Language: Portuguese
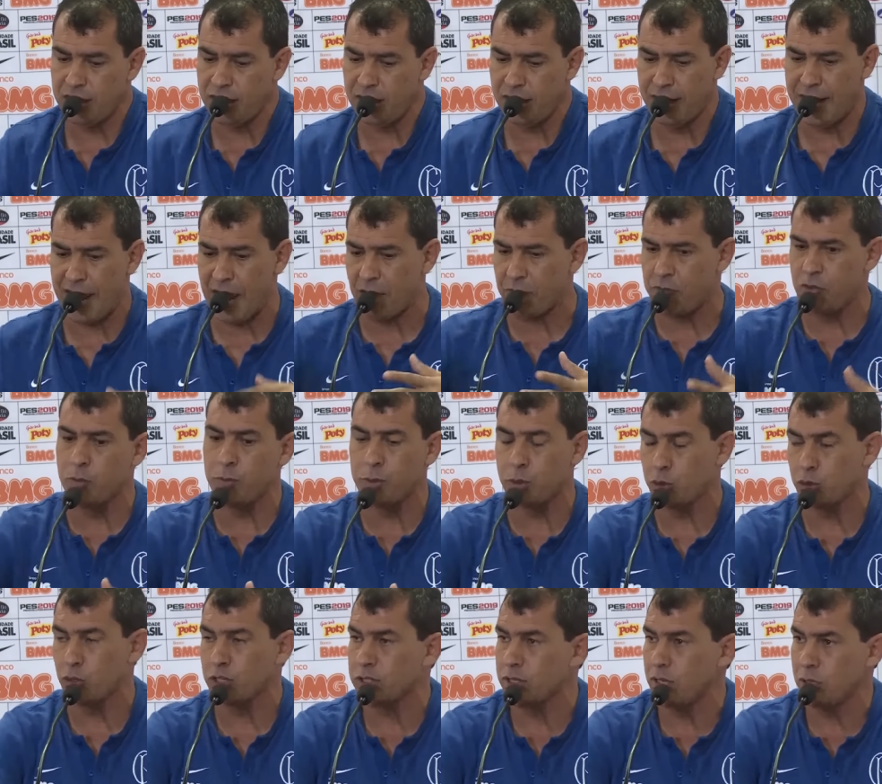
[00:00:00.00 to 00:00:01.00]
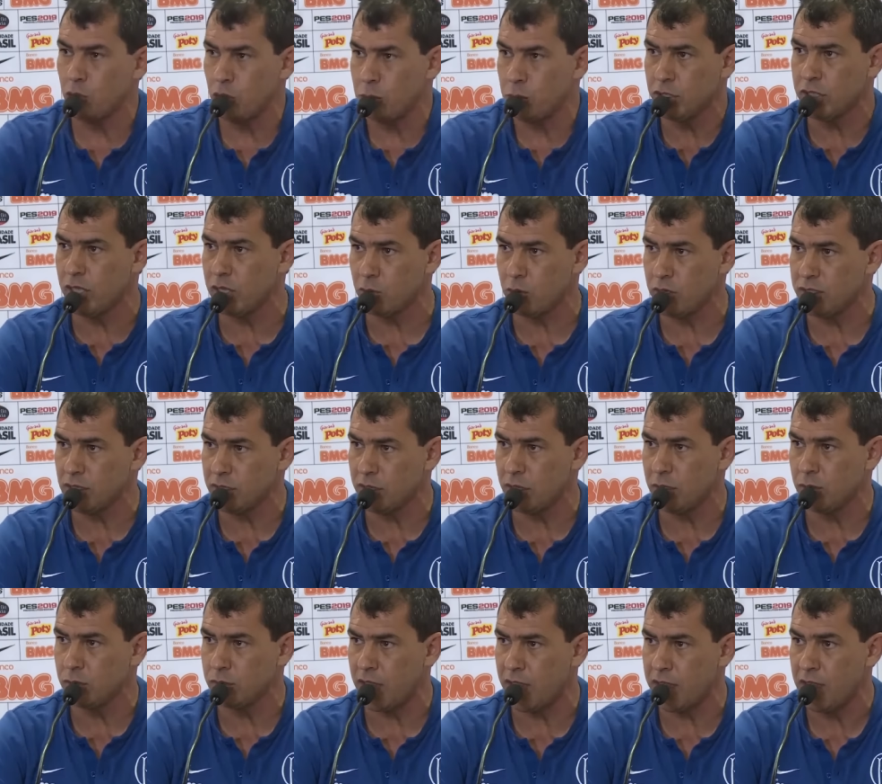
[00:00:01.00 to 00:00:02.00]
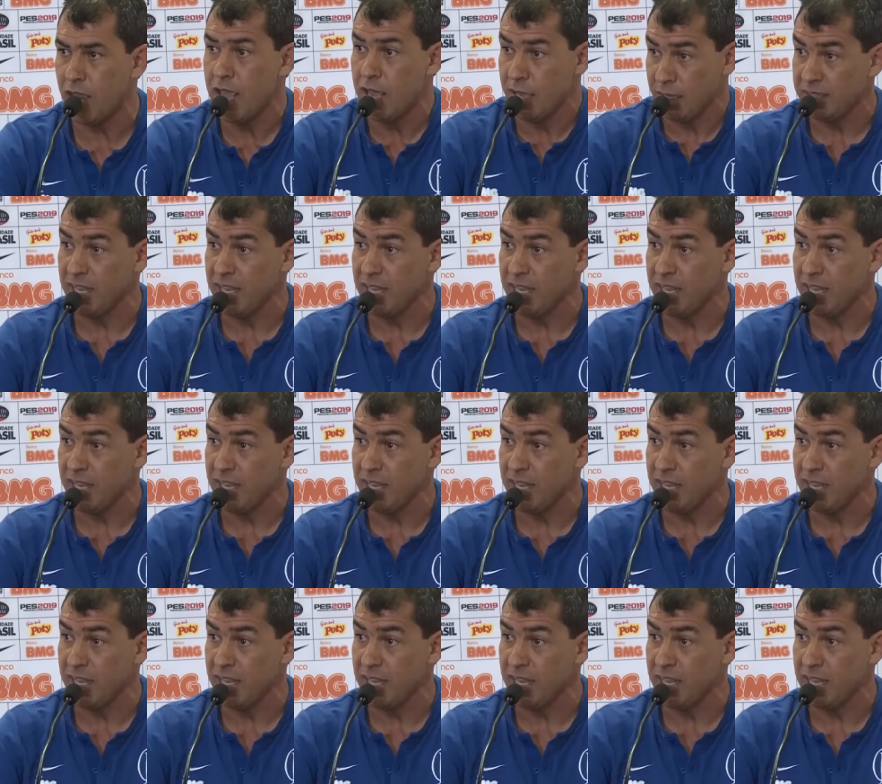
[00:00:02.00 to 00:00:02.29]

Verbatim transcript: e levam para o torcedor muita coisa que não tem.